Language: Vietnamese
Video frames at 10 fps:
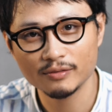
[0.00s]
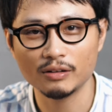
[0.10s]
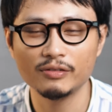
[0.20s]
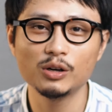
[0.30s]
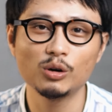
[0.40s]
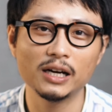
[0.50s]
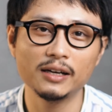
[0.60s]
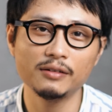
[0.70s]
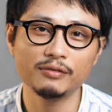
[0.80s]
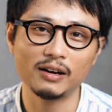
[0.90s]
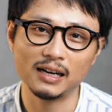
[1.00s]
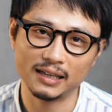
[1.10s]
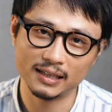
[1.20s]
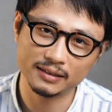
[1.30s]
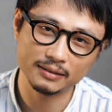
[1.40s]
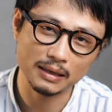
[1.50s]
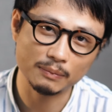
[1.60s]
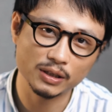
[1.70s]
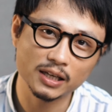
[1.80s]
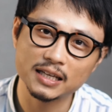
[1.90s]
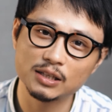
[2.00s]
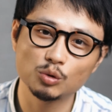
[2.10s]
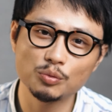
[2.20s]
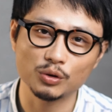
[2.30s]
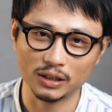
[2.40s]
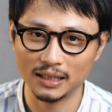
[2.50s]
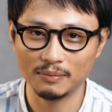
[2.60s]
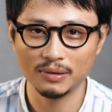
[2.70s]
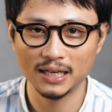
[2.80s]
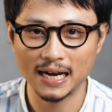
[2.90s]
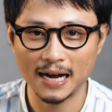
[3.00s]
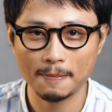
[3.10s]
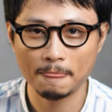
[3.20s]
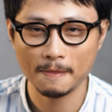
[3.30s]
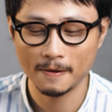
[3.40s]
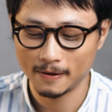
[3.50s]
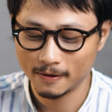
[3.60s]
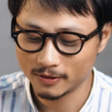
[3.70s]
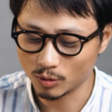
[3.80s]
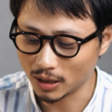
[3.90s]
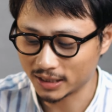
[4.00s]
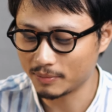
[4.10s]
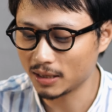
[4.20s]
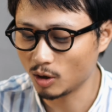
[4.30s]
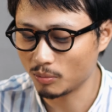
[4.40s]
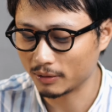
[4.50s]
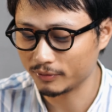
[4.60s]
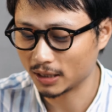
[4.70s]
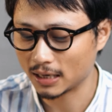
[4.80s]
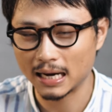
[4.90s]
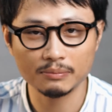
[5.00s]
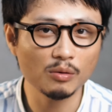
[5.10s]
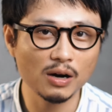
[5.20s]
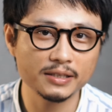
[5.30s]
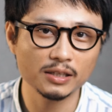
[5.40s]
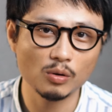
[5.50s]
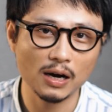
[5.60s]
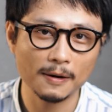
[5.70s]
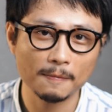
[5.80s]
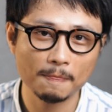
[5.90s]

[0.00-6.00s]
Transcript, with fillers: và video đấy phải là để nằm trên kênh youtube của Thành Lâm Media chúng ta sẽ bắt đầu bằng việc unbox hai chiếc loa